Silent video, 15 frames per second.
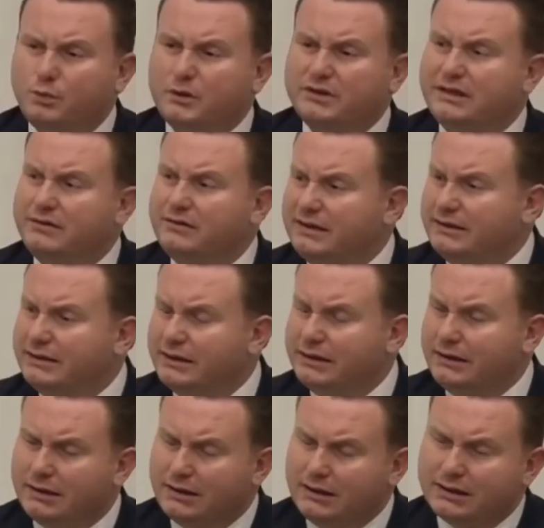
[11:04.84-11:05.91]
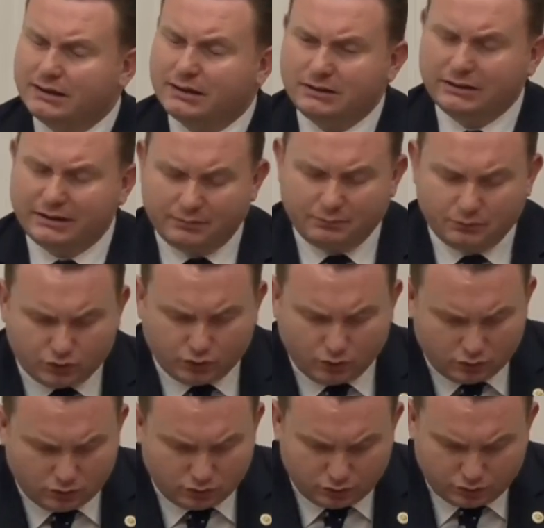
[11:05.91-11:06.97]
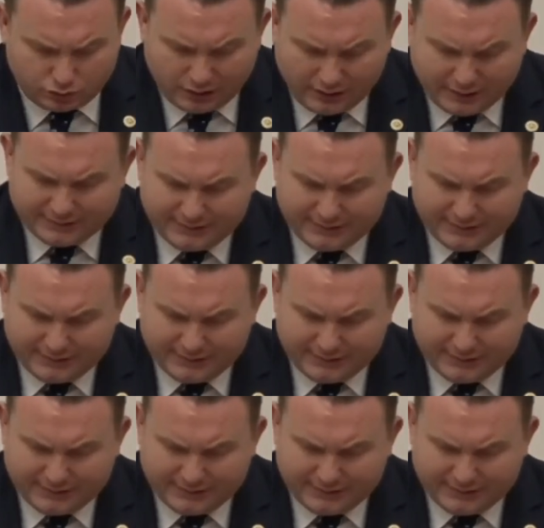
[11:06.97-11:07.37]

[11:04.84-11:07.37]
Avrupa devletleriyle alakalı yapmış olduğunuz